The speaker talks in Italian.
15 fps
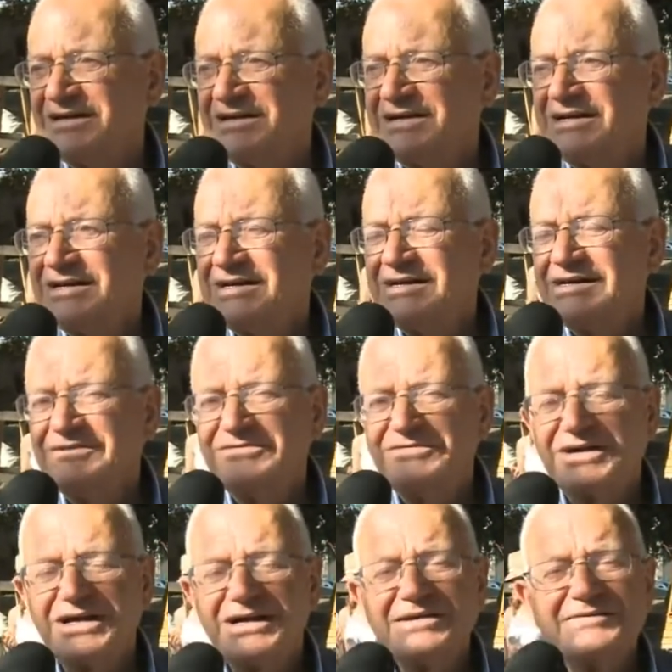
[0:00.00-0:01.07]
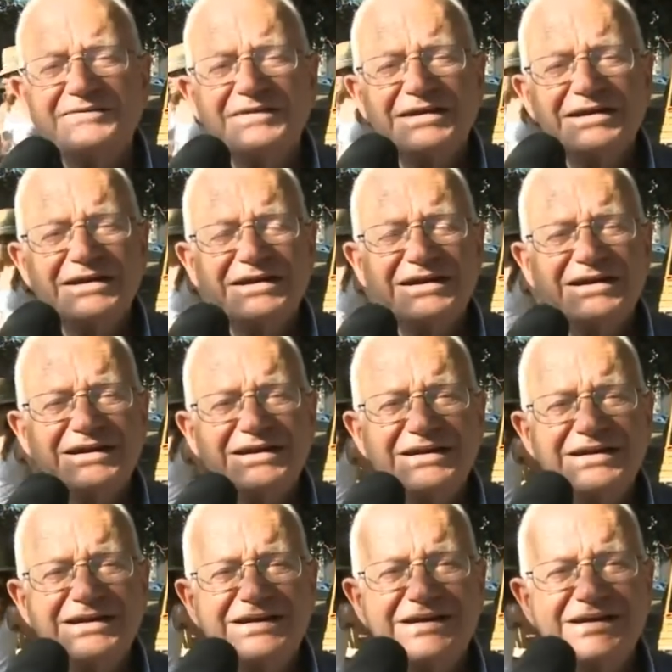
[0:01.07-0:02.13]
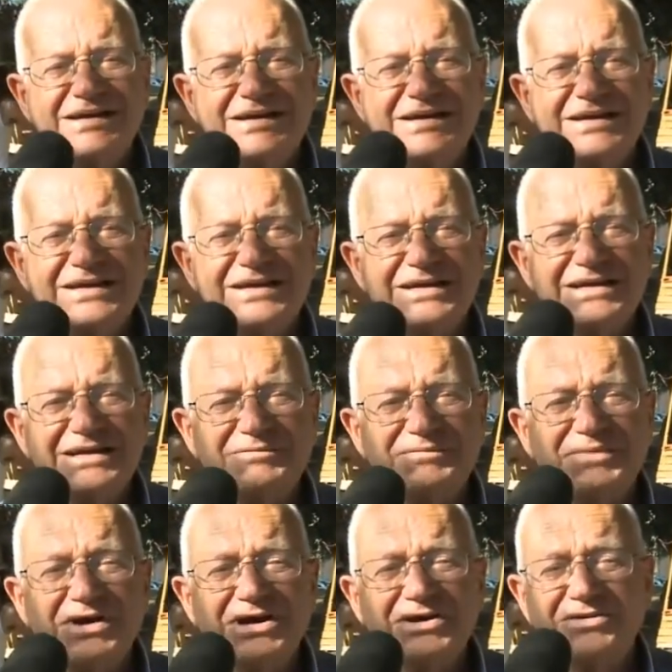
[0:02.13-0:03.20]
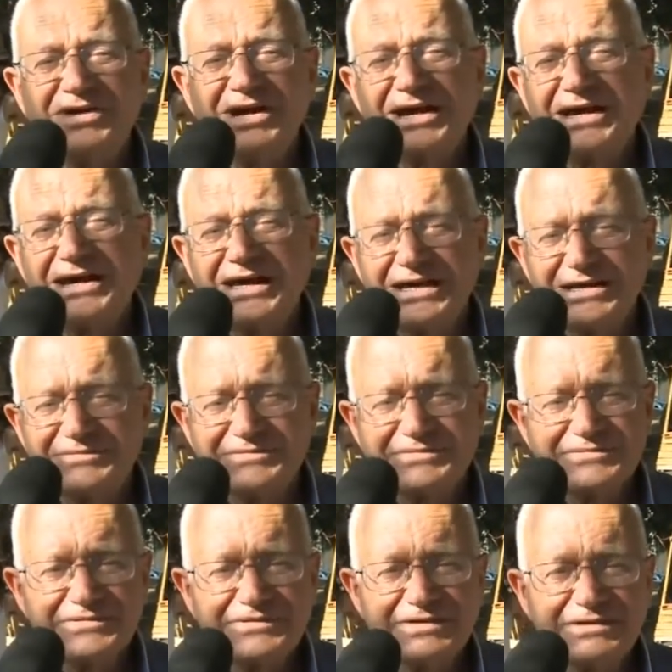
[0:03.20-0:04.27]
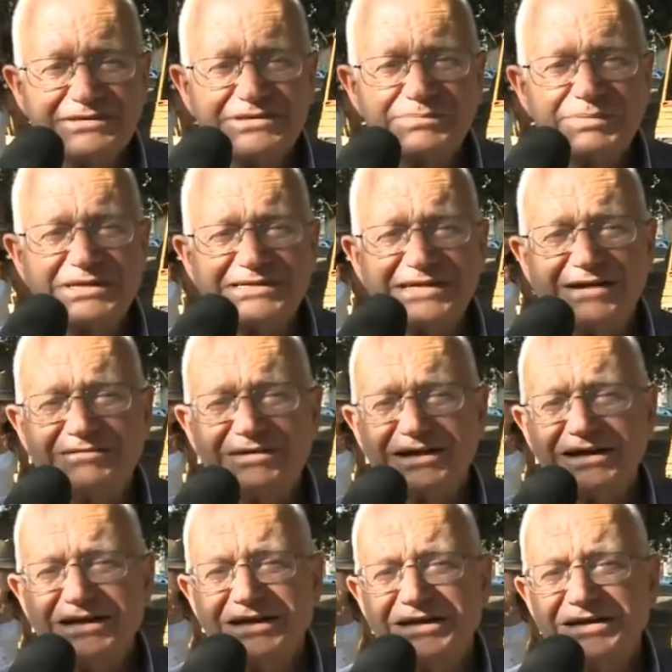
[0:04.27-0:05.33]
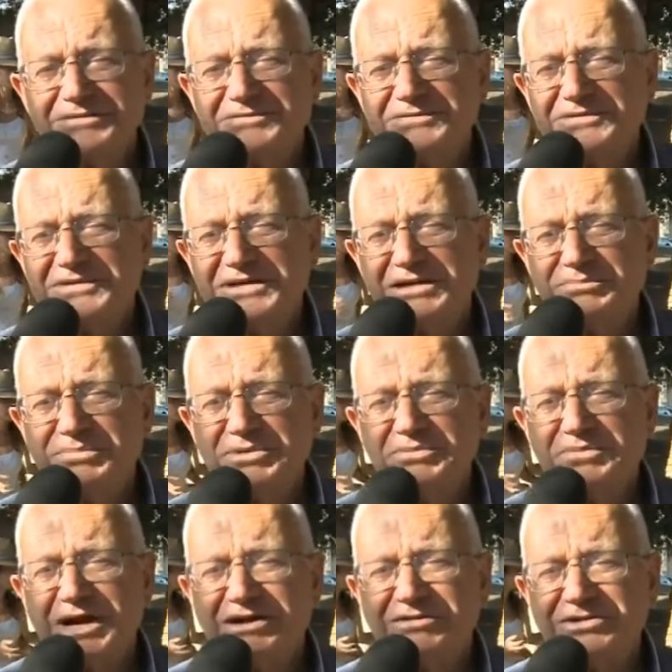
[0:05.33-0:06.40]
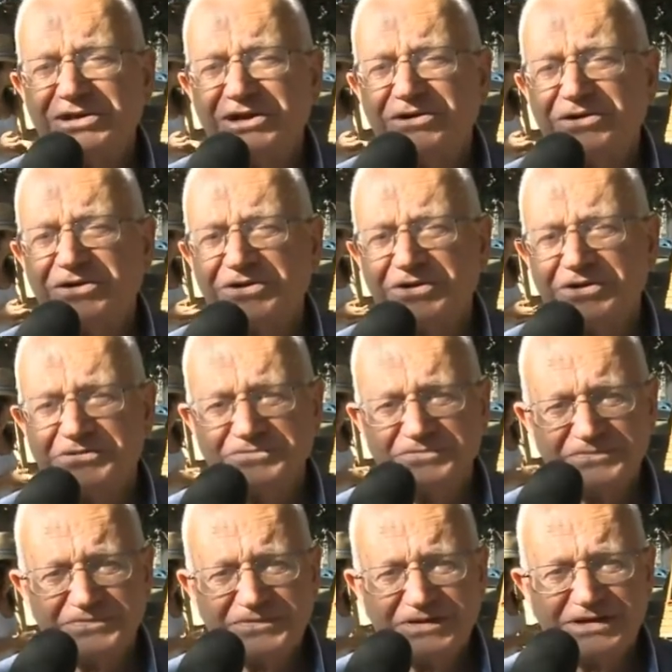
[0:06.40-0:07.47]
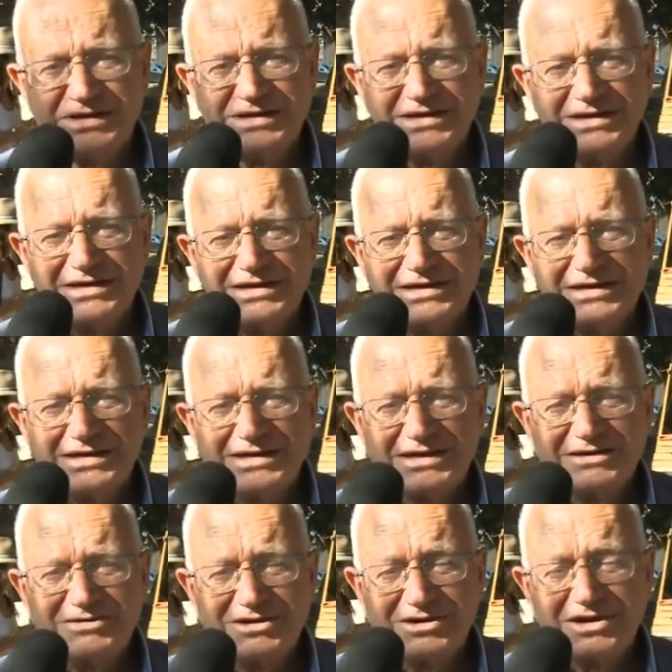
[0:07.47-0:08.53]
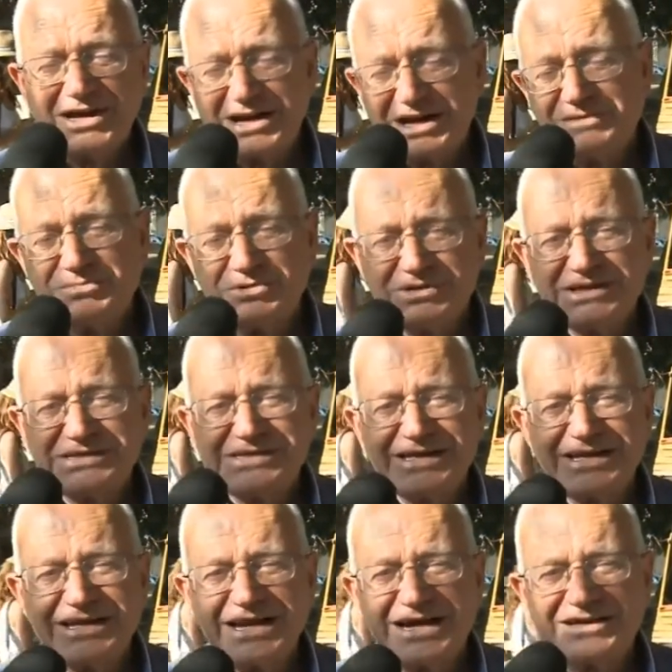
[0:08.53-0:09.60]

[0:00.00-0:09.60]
libera. Eh, poi non è che si pensava che il più bravo di loro, quello che era il più desiderato,